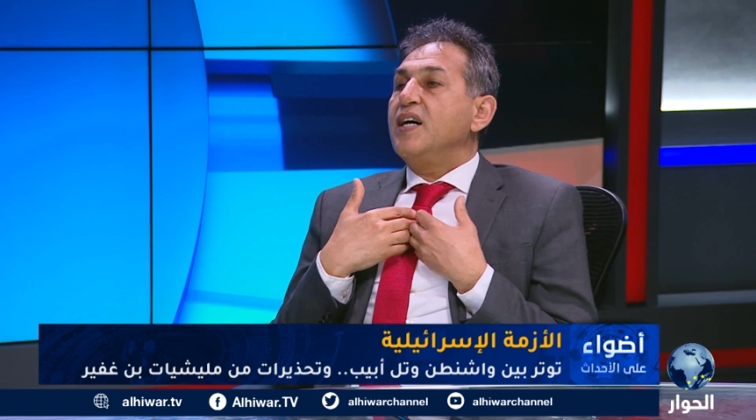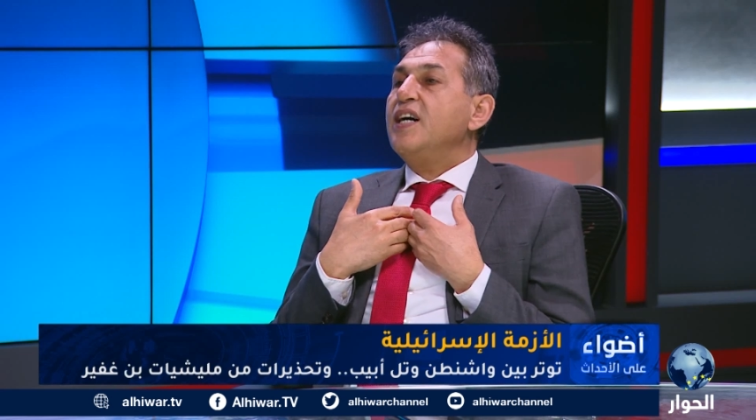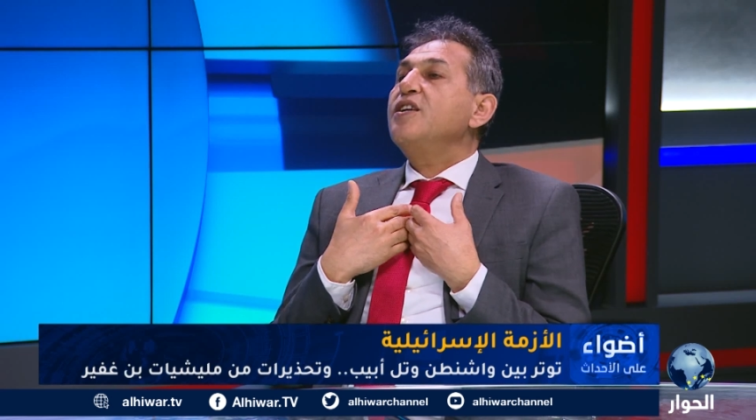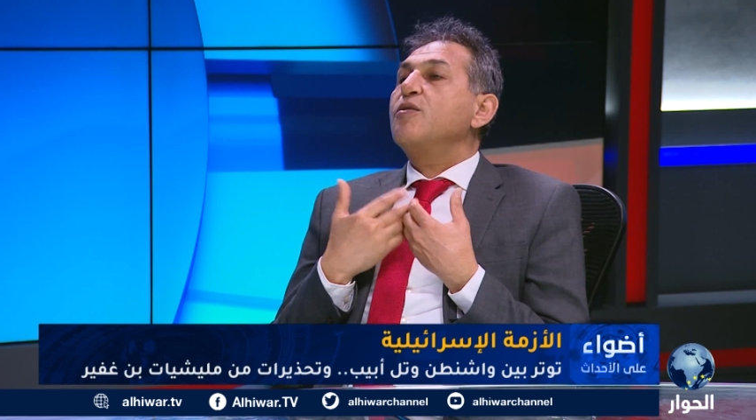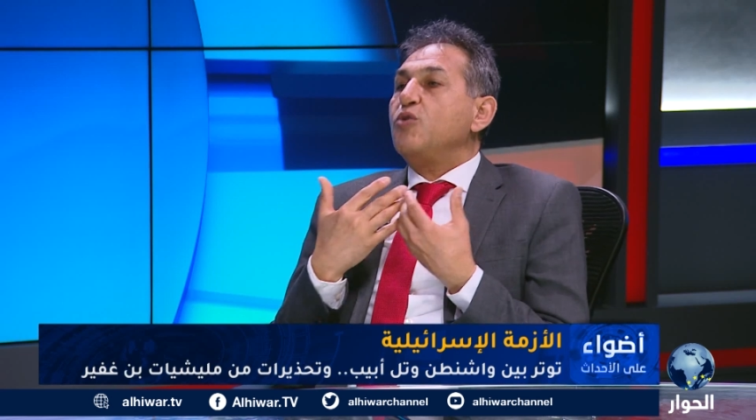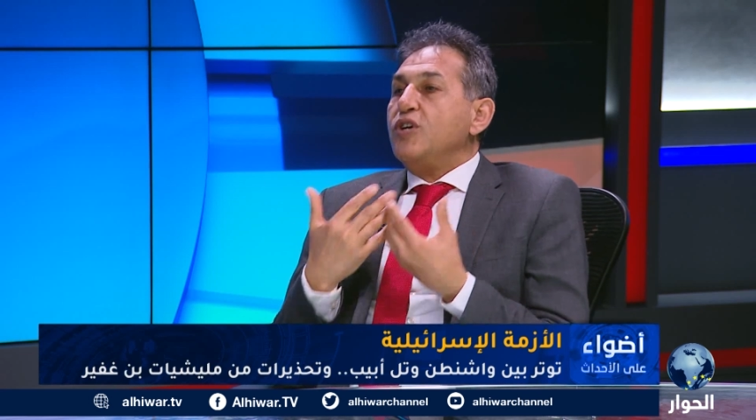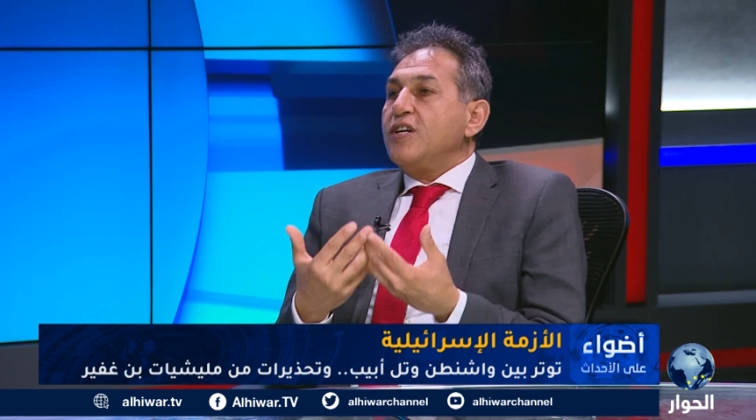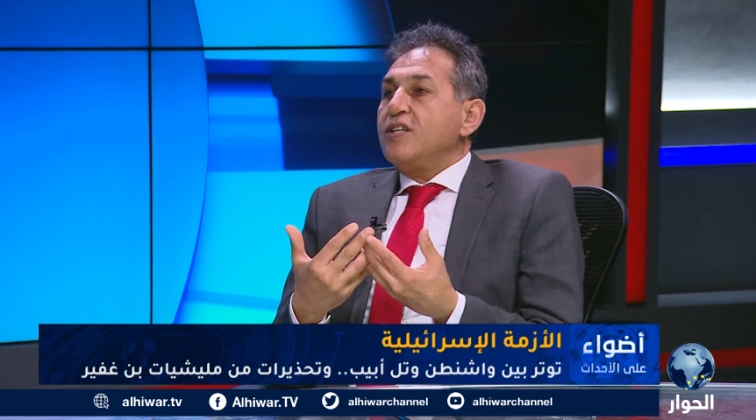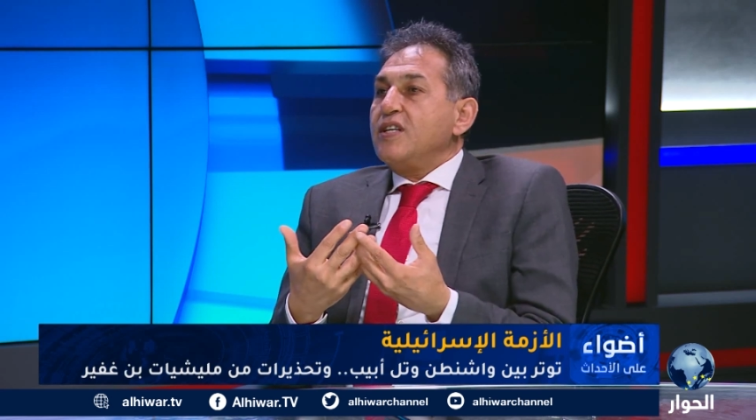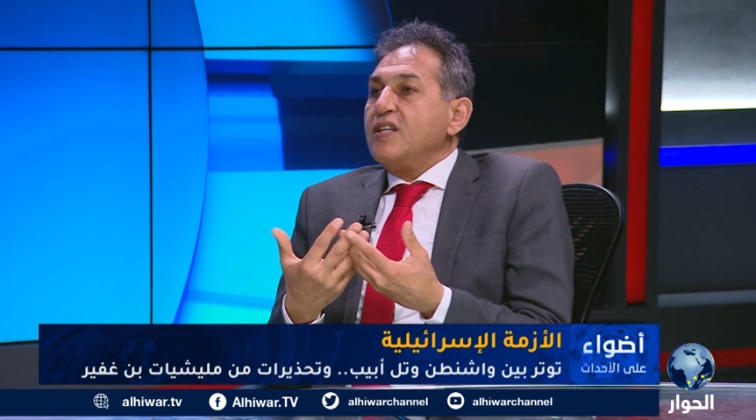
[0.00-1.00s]
ان
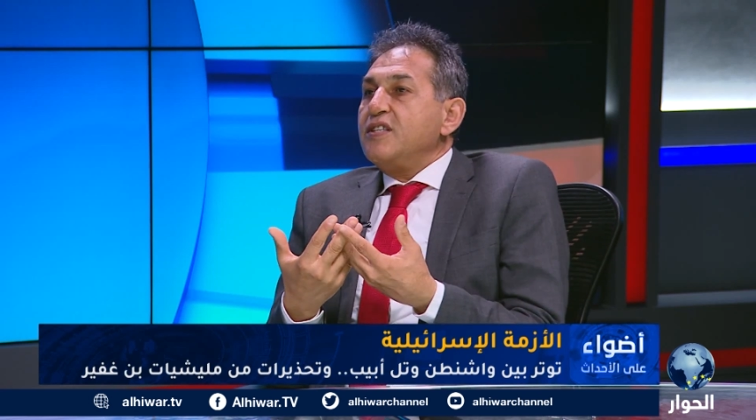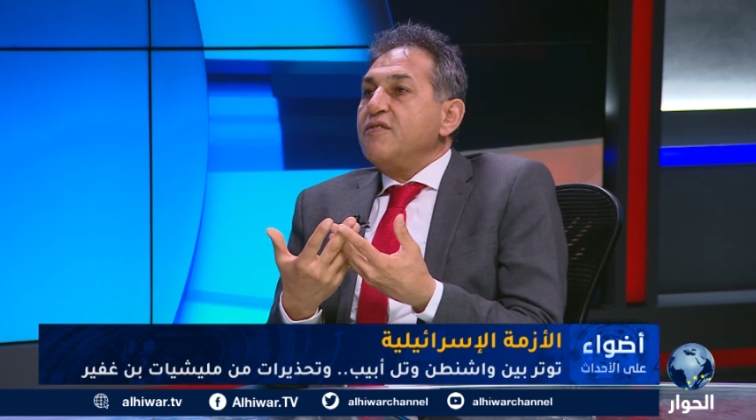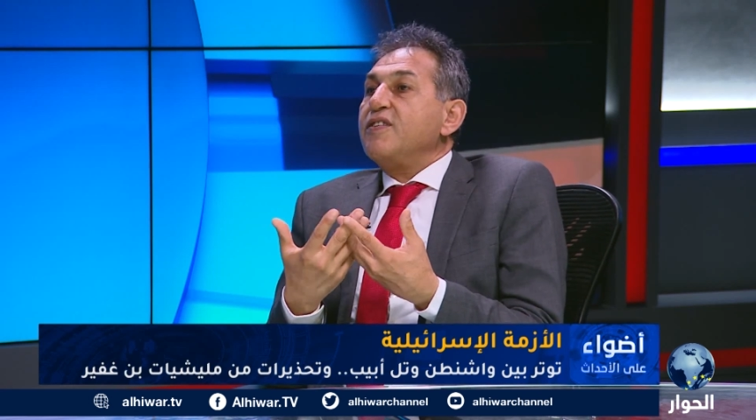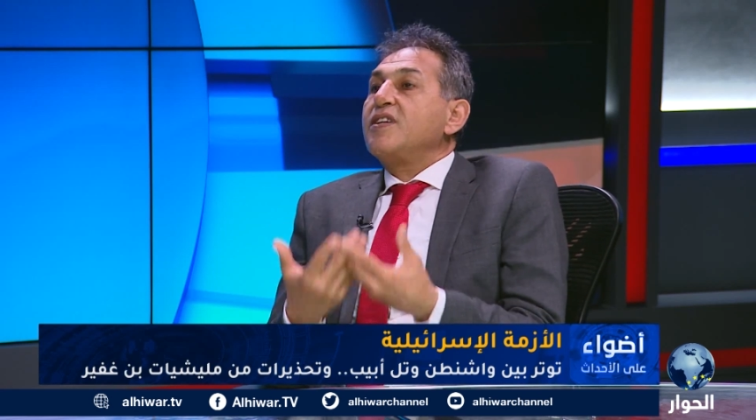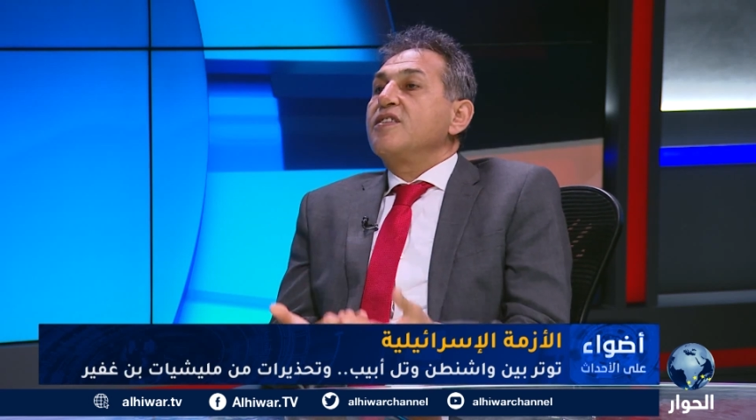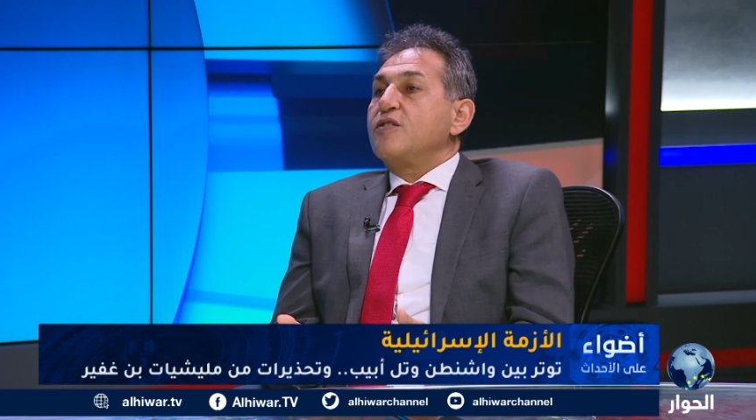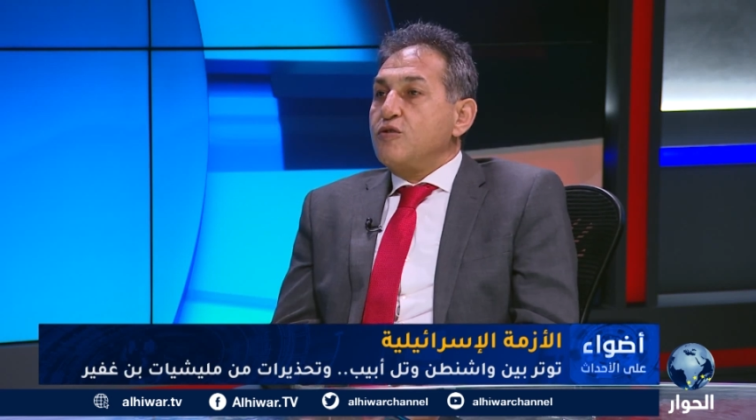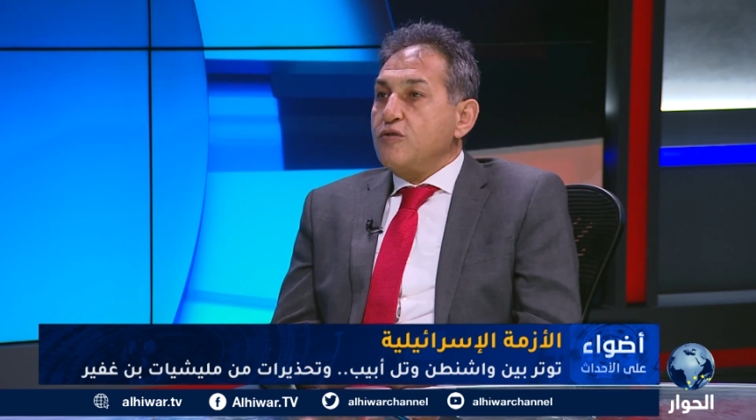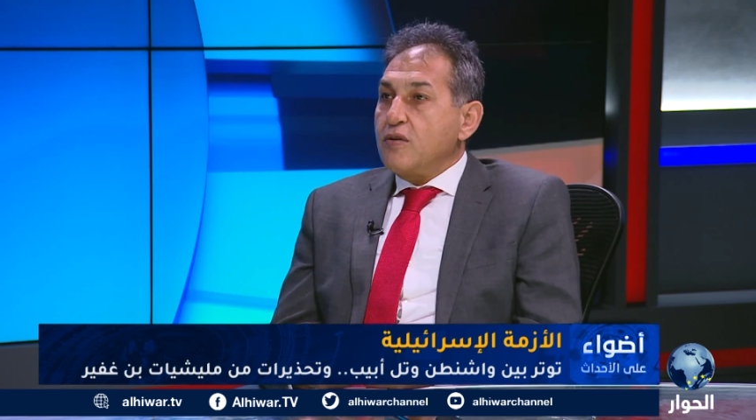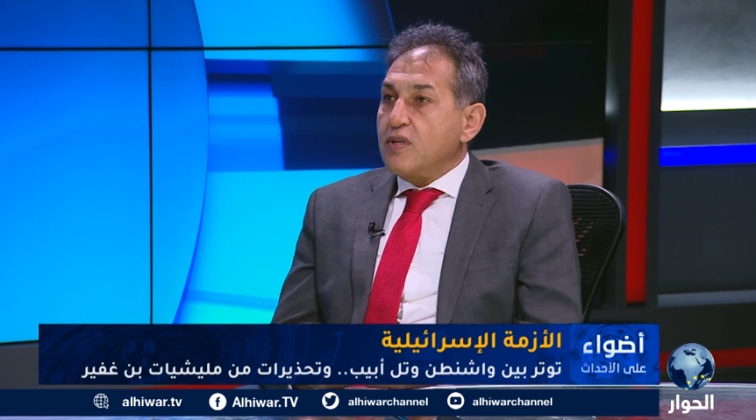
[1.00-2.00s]
المعارضه التي فقدت
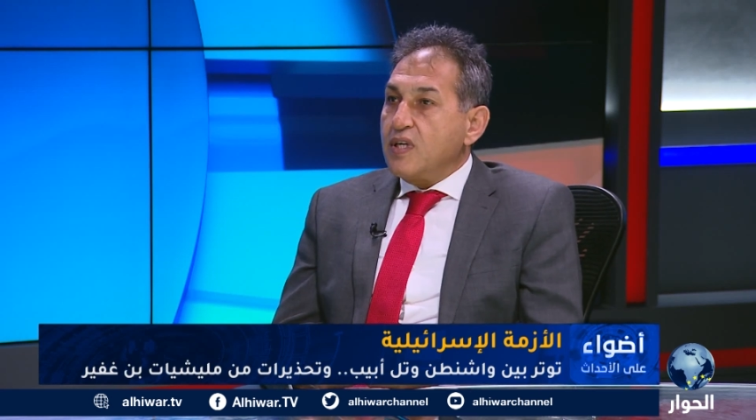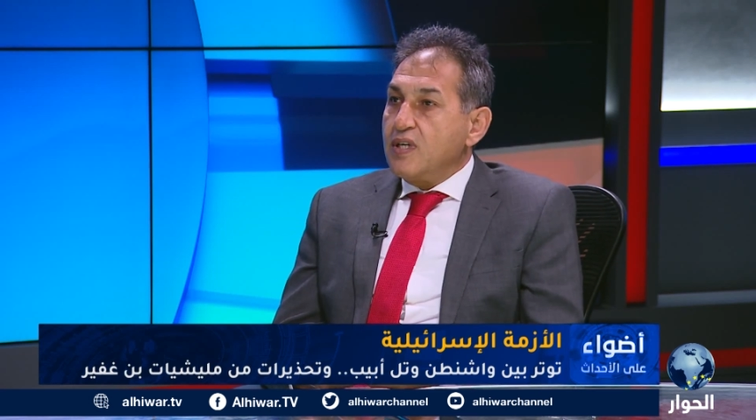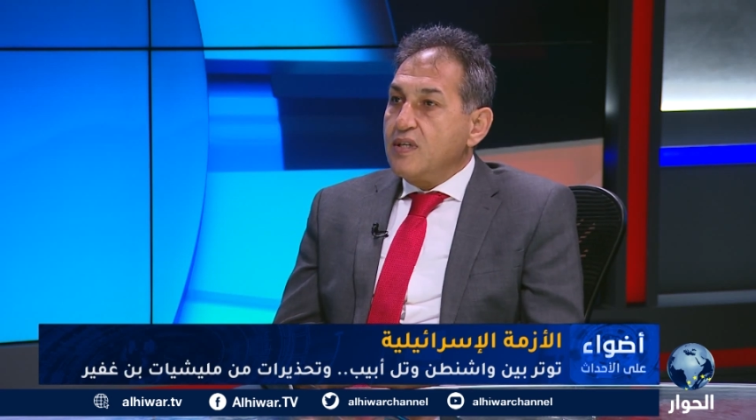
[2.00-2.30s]
السلطه